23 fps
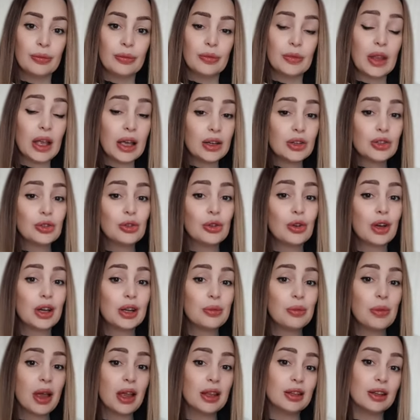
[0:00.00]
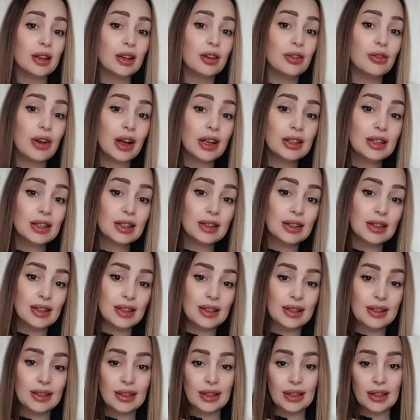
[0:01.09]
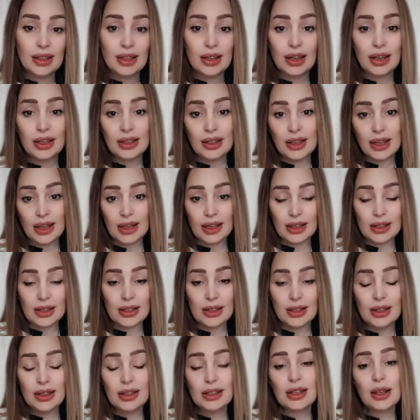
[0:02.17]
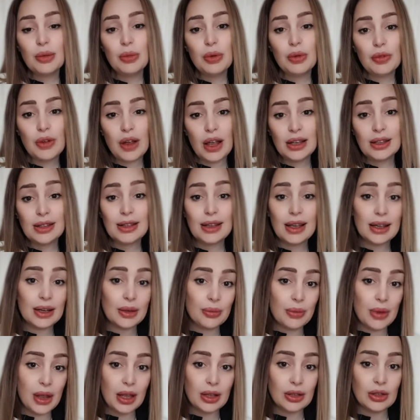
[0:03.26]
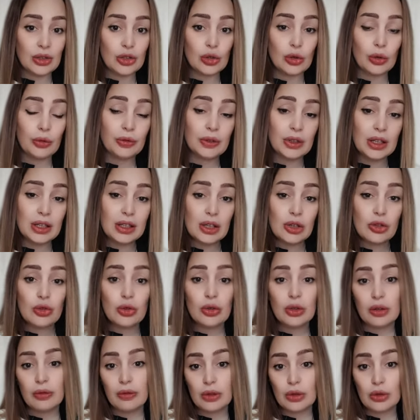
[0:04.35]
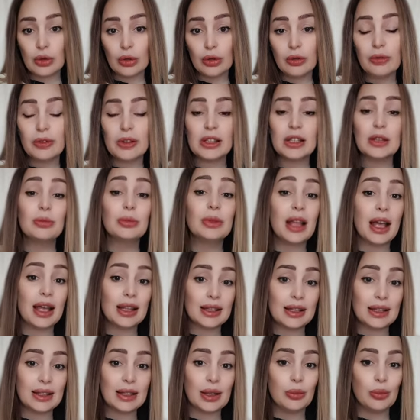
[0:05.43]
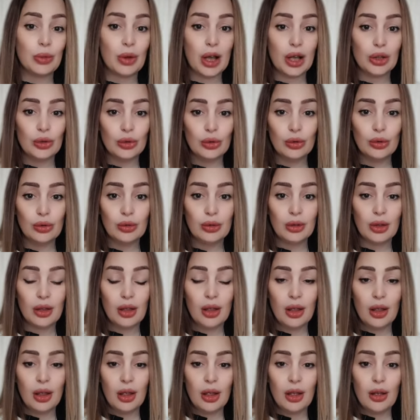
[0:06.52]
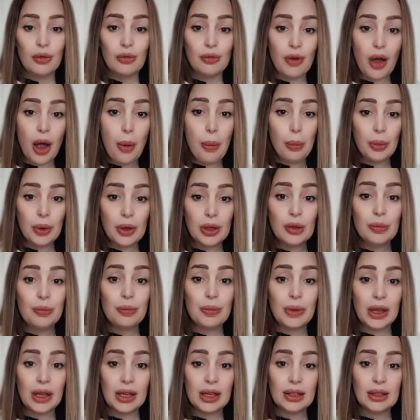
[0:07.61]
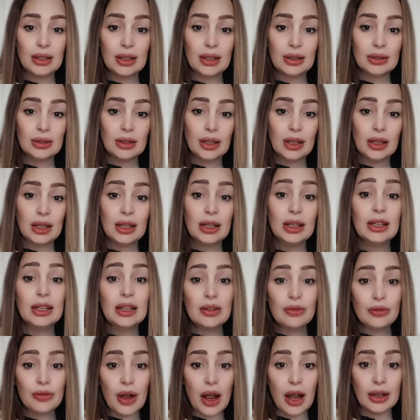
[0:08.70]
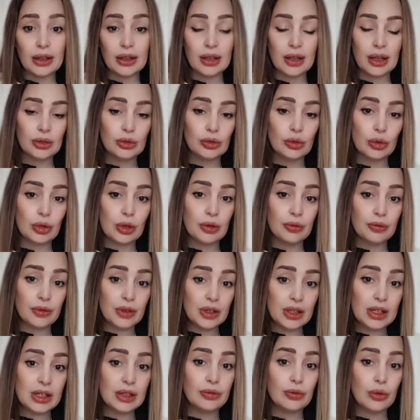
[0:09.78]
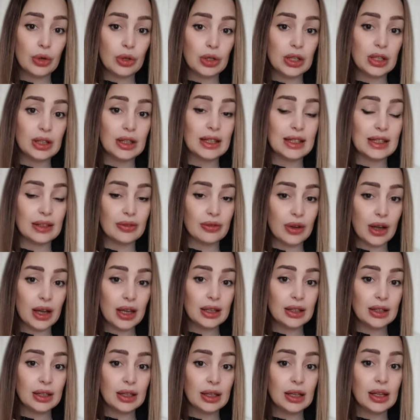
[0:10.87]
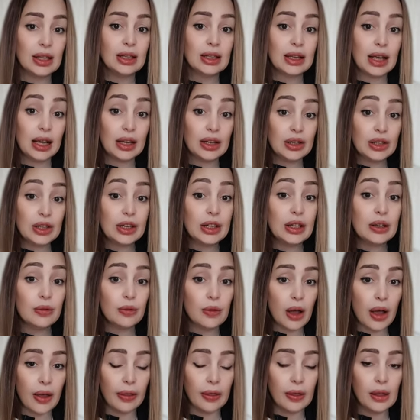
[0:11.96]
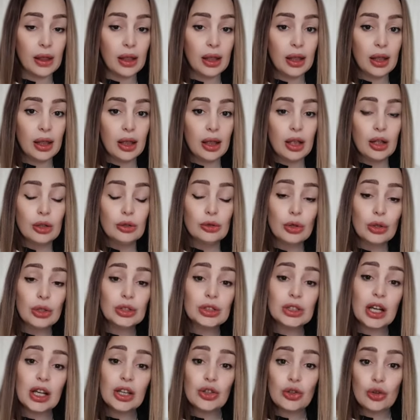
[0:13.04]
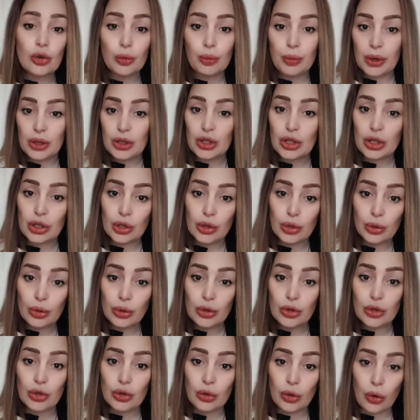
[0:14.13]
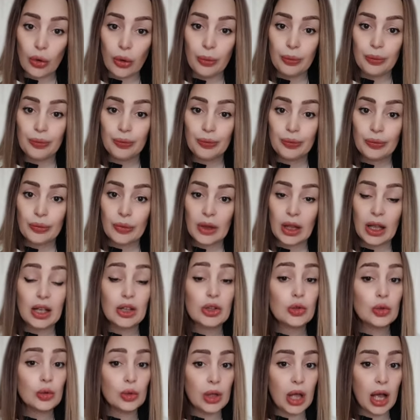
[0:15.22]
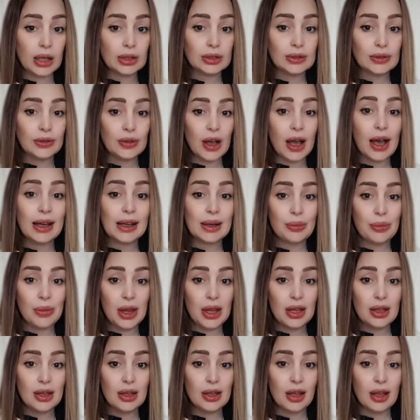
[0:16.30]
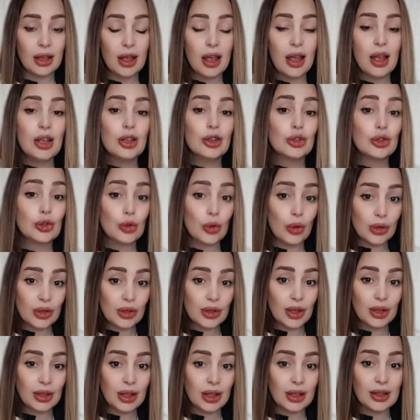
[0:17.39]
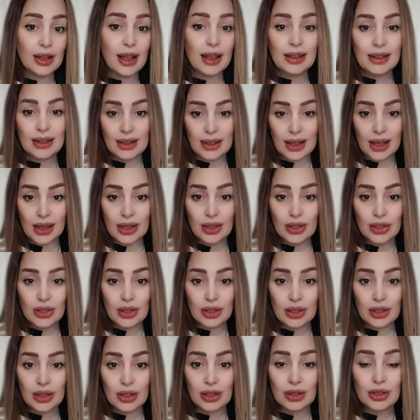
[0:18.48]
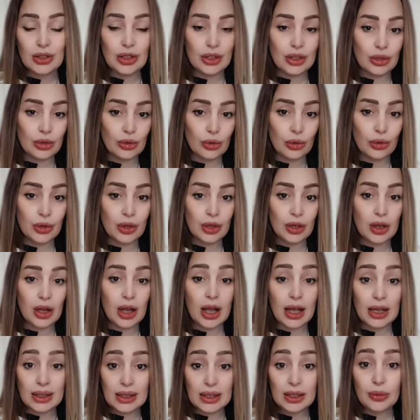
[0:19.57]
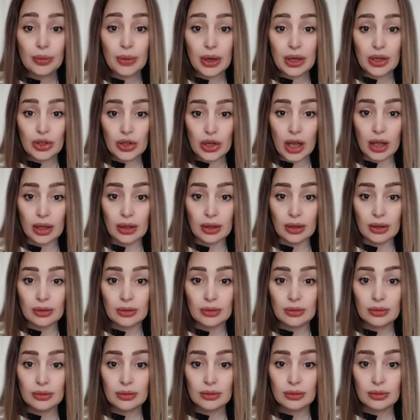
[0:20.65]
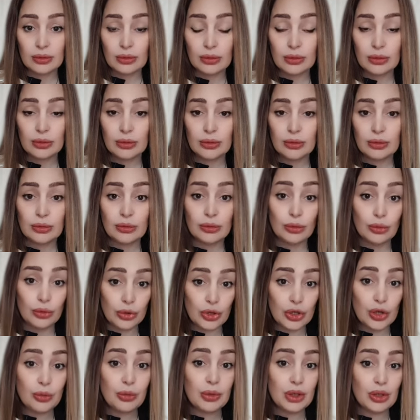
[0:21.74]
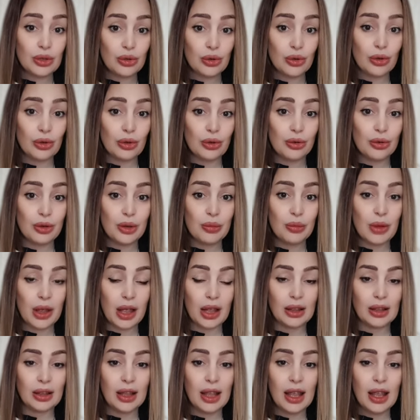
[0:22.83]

Так что, армяне, хватит нести ересь. Не забывайте, армяне, что в 1918 году вам был передан Иревань, который вы сегодня называете как Ереван – то есть хочу подчеркнуть, что государство Армения создано на исторических территориях Азербайджана. Учим историю, ребят.